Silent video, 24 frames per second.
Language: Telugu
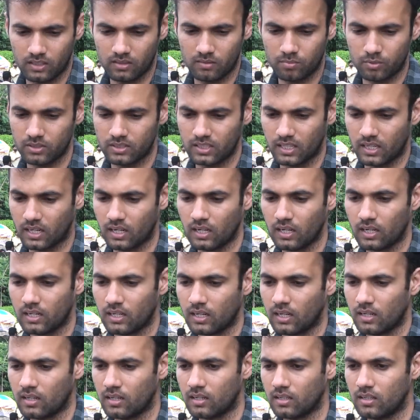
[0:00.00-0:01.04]
ఇప్పుడు జనరల్ గా
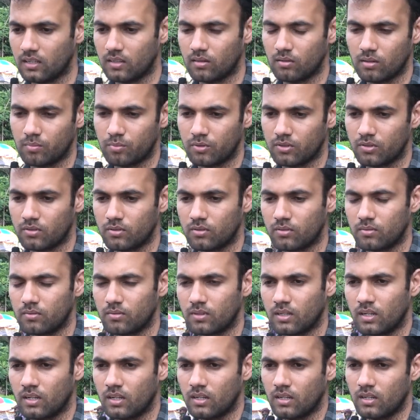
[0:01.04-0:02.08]
నా ఇప్పుడు
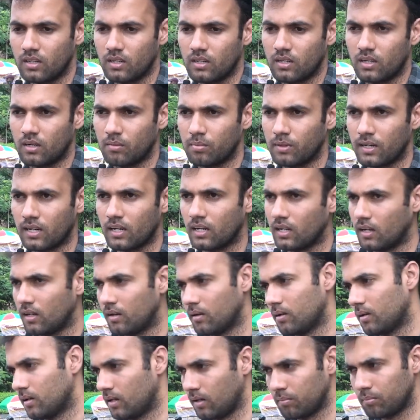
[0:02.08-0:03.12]
నా పక్కన
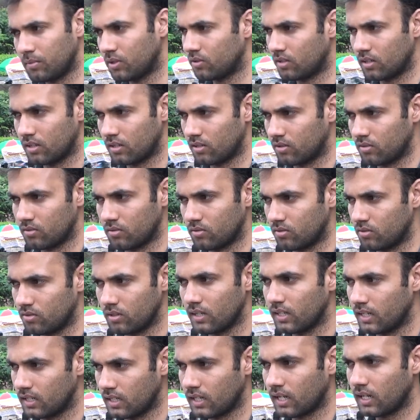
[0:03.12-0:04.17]
అమ్మ ఉన్నారు అనుకో
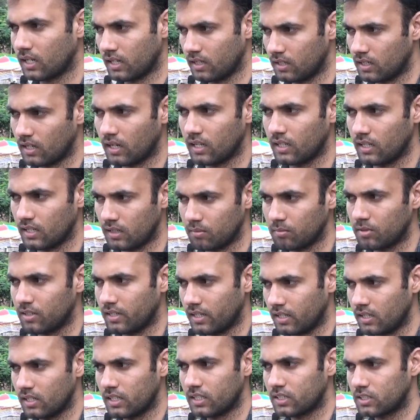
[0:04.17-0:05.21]
లైక్ నాకు నాది ఏమైనా
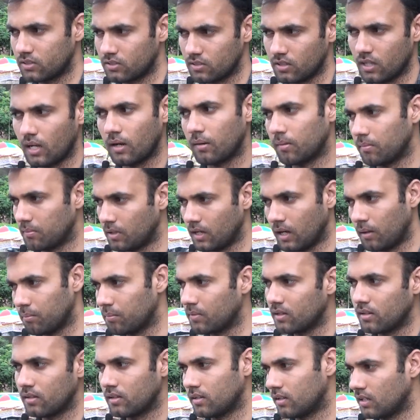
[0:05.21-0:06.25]
ఎలిగేషన్స్ అమ్మ
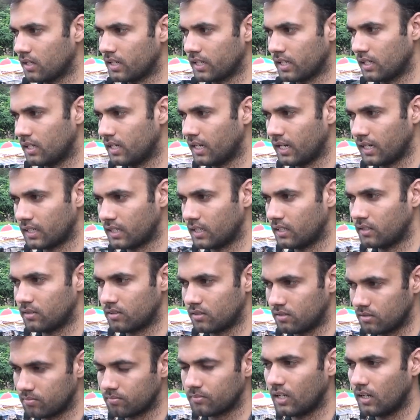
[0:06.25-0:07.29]
వాళ్ళకి రియాక్ట్
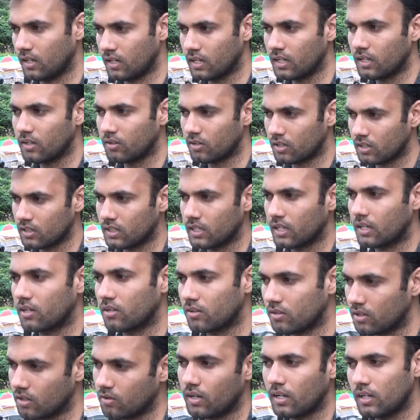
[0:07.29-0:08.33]
అవుతారు అంటే ఎవరైనా దగ్గర
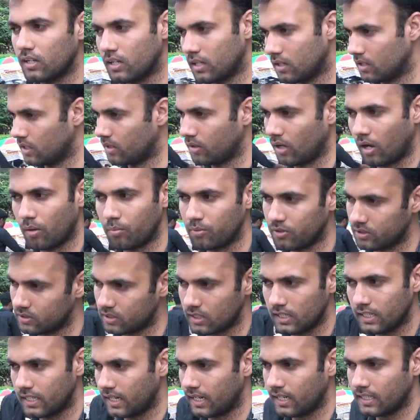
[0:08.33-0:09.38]
ఉంటే వాళ్ళు
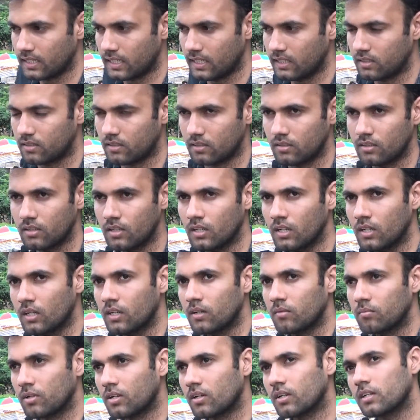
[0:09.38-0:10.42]
ఆబ్వియస్లీ రియాక్ట్ అవుతారు
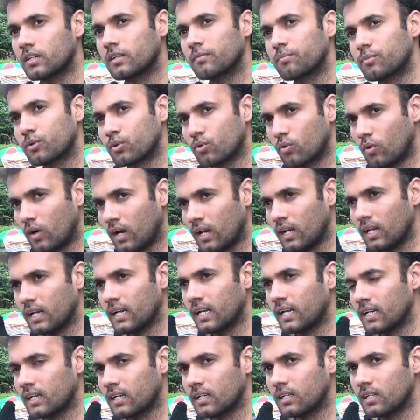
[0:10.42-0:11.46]
బికాజ్ ఇప్పుడు వాళ్ళకి
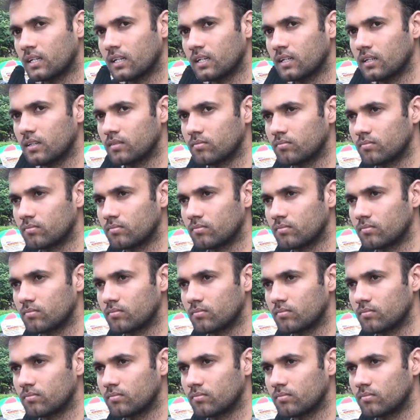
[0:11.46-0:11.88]
ఏంటంటే